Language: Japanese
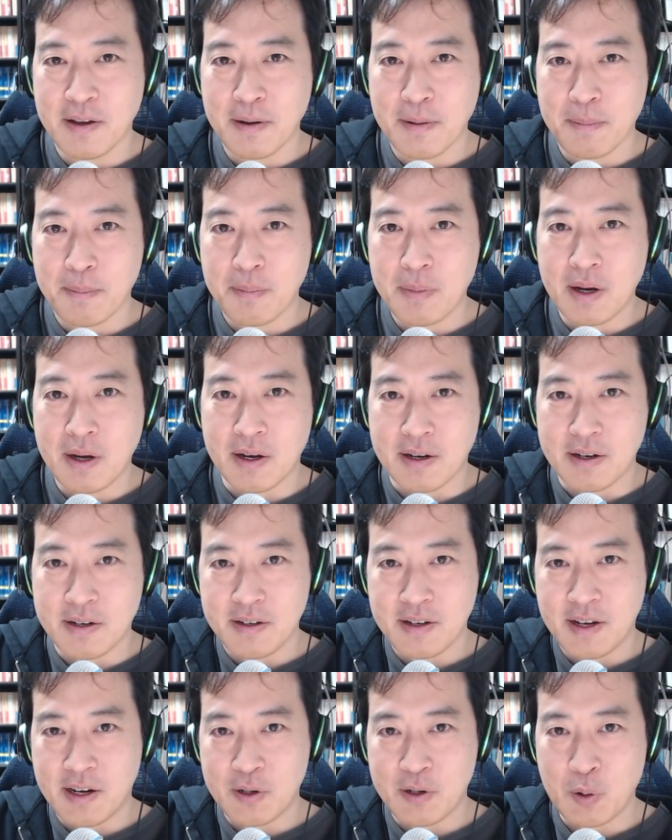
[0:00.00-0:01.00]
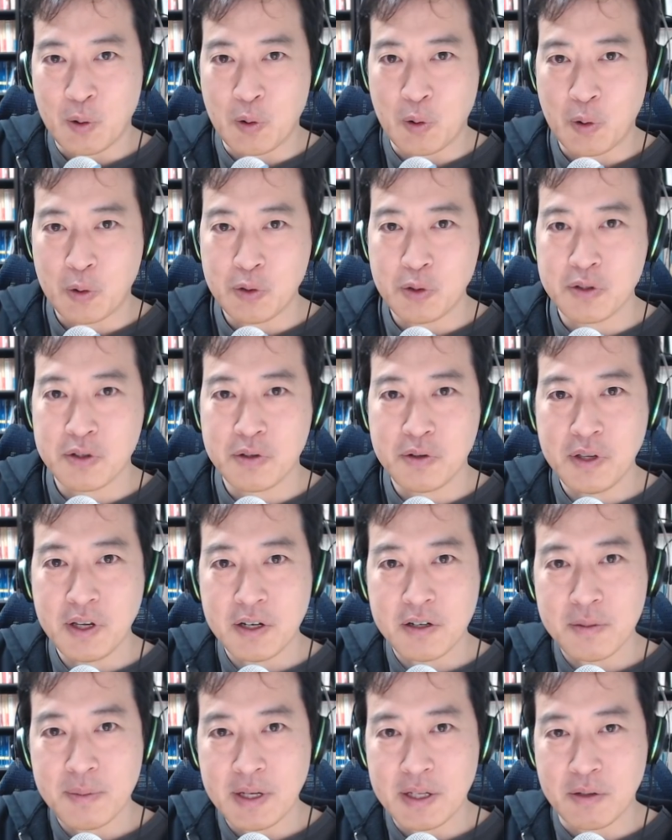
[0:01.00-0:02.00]
まあ、あの、ほんと数
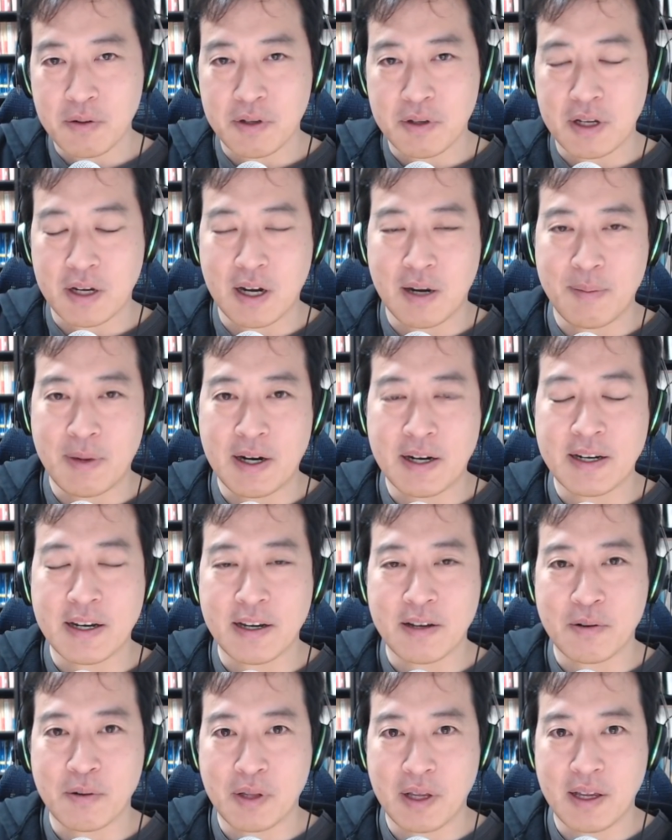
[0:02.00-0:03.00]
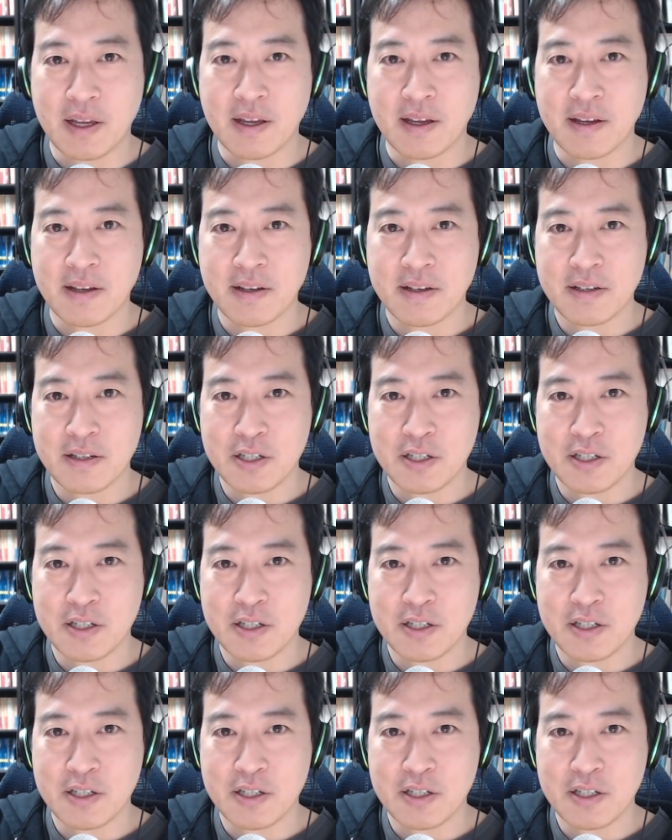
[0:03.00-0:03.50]
百メートルで構わないので、